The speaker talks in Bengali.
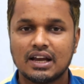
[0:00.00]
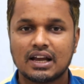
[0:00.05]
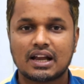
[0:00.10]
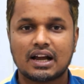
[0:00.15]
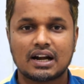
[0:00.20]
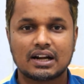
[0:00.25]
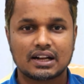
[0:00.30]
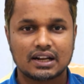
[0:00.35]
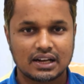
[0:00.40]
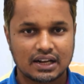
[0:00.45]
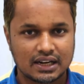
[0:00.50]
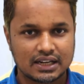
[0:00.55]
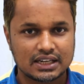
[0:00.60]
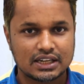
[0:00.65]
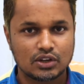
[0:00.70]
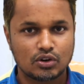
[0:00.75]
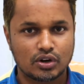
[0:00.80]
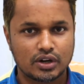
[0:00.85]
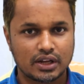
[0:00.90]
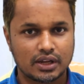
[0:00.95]
কাটা লাগলে
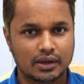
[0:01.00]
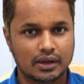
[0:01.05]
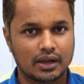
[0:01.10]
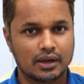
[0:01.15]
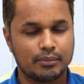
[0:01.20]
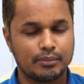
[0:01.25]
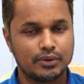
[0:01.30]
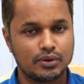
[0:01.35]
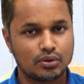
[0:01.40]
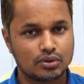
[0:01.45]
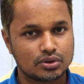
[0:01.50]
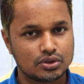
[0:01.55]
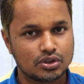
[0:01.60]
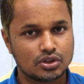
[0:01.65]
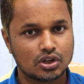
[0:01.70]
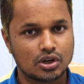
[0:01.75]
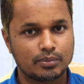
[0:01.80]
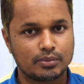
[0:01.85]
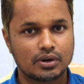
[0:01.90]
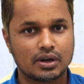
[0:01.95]
অনেক
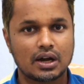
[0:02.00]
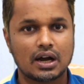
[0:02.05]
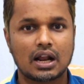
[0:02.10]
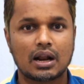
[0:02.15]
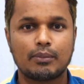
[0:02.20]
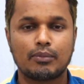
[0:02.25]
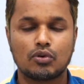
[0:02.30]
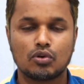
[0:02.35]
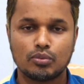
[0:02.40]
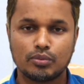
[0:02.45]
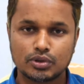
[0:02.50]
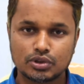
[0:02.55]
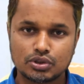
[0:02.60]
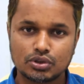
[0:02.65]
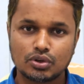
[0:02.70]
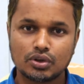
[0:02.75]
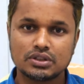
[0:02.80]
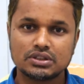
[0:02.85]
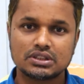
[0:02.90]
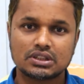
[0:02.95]
বিরক্তিকর এবং খারাপ অনুভূতি
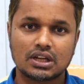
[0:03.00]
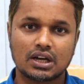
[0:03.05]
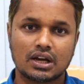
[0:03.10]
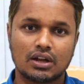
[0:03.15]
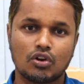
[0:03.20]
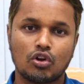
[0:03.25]
হয় যেটা